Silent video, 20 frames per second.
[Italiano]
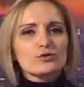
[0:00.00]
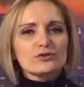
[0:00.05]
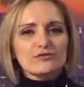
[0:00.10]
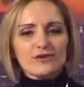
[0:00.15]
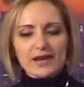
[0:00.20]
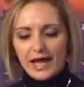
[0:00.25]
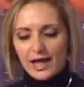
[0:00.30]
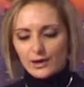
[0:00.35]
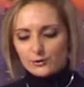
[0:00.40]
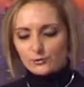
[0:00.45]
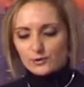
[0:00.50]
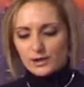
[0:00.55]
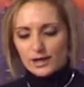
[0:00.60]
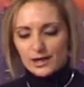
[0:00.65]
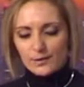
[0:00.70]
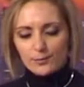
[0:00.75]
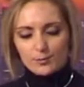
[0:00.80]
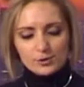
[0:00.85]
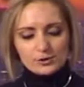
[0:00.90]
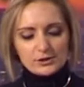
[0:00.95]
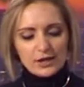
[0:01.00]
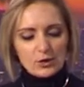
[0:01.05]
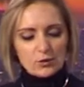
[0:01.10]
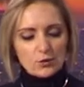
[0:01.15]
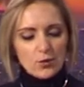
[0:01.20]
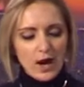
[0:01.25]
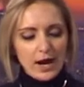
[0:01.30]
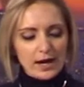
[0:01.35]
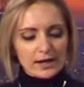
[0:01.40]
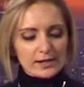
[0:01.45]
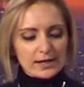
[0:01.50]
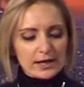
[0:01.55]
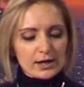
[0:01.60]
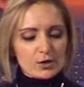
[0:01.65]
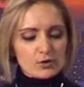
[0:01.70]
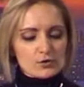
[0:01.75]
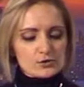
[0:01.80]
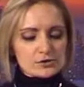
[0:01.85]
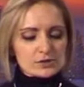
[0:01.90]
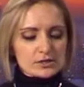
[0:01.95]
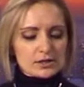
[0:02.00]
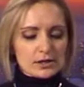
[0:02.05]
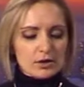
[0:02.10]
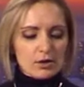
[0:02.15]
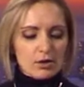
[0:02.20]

rivelato dal report annuale del Council